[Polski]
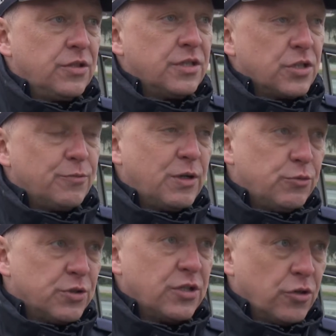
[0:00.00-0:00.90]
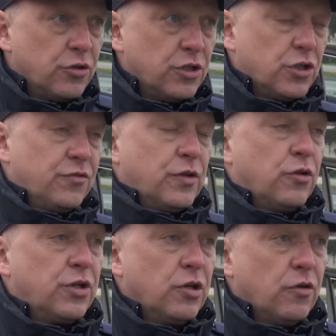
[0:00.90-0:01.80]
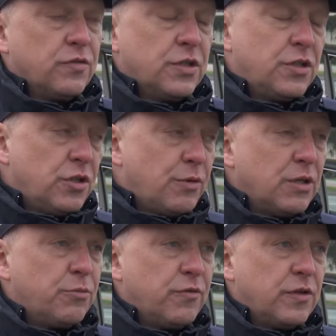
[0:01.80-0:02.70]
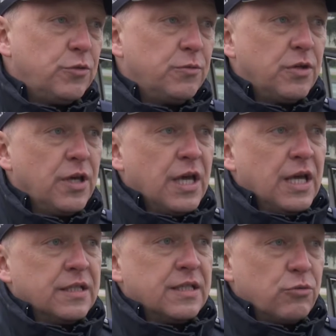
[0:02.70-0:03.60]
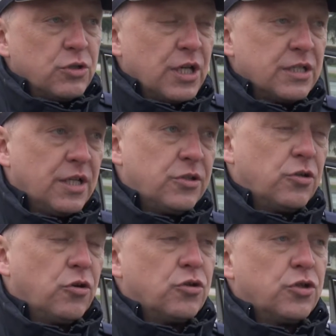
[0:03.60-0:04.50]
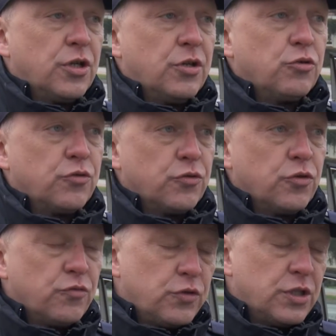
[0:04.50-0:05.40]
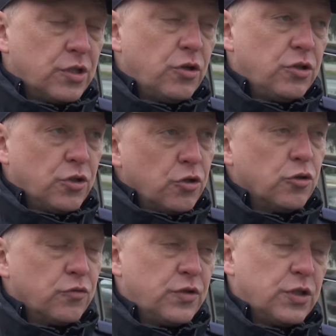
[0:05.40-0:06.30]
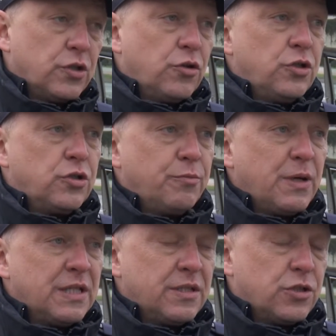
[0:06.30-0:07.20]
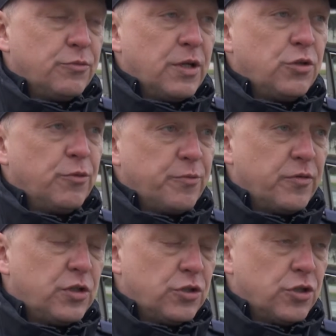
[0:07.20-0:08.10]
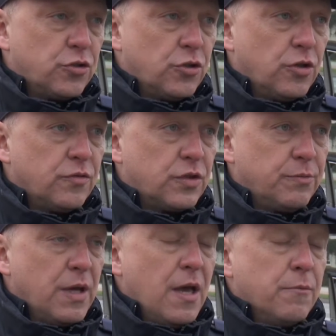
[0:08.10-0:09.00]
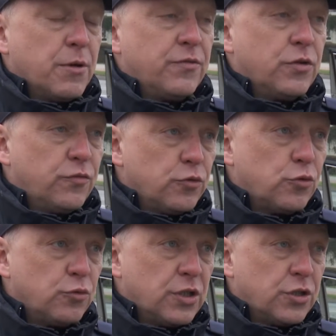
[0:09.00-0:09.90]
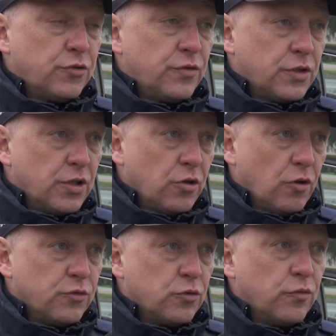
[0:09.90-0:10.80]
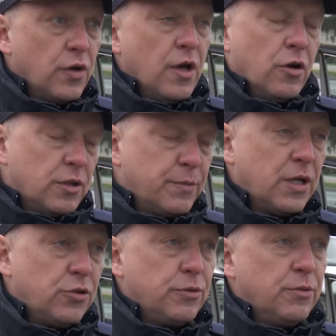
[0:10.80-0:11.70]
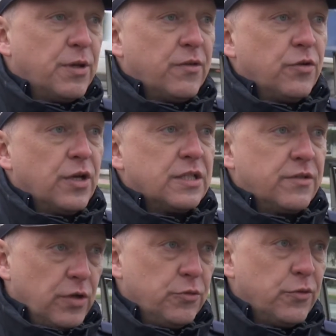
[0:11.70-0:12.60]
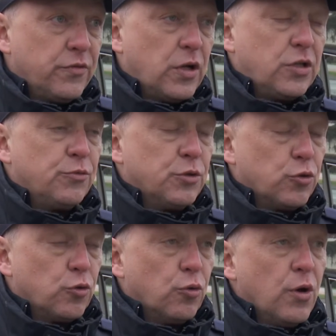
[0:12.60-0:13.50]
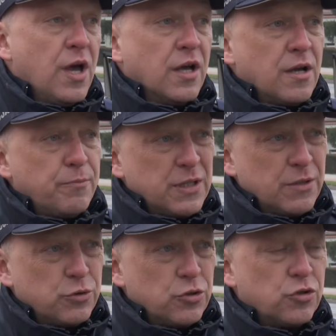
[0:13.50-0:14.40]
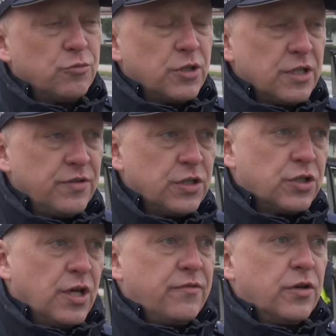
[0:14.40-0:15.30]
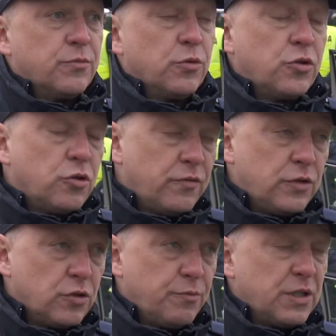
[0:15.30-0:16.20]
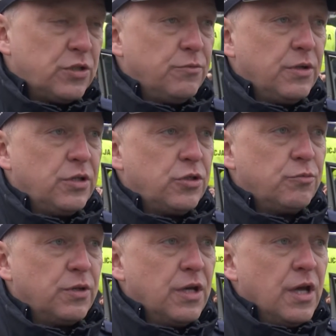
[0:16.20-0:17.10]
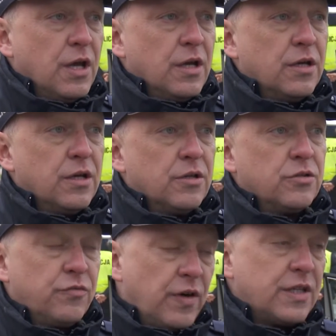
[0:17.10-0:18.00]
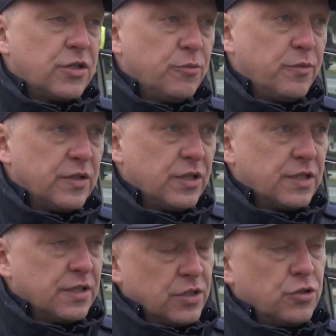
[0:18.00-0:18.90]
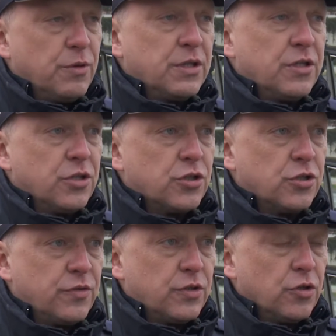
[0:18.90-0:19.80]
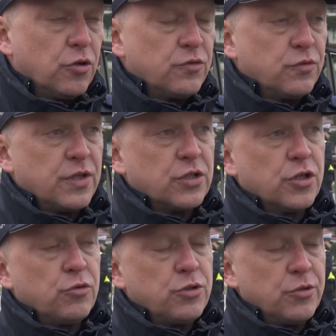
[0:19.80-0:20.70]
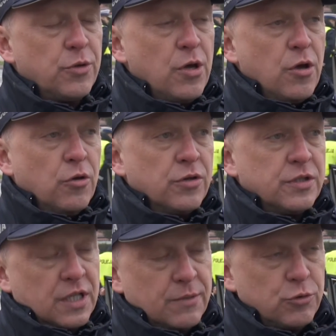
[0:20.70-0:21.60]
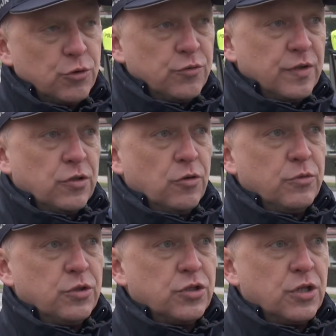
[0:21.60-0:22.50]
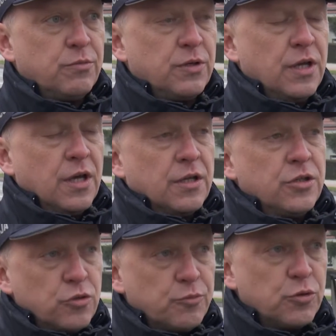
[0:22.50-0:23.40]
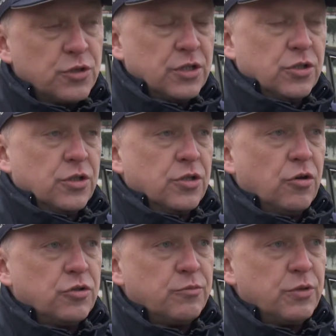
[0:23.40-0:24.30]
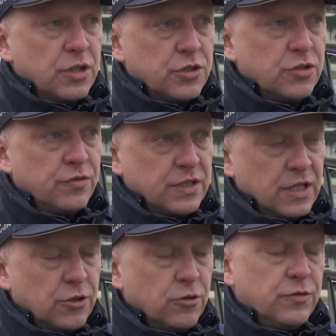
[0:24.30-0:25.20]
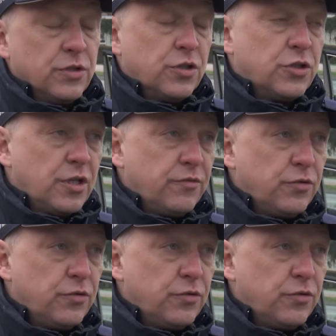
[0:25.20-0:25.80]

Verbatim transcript: nie zatrzymaliśmy żadnego nieczeźwego kierowcy. Te działania prowadzimy cały czas, dlatego że już do 20, tylko do 20 listopada zatrzymaliśmy w powiecie dzierżoniowskim prawie 200 nieczeźwych kierowców. Odebraliśmy im prawo jazdy, wyeliminowaliśmy z ruchu. Kampanie przynoszą coraz większy efekt, bo tylko w listopadzie mieliśmy e, dwa takie obywatelskie zatrzymania nieczeźwych kierowców, także ludziom e, staramy się uświadomić, żeby nie dopuszczać e, osoby nieczeźwe za kierownicę. Jeżeli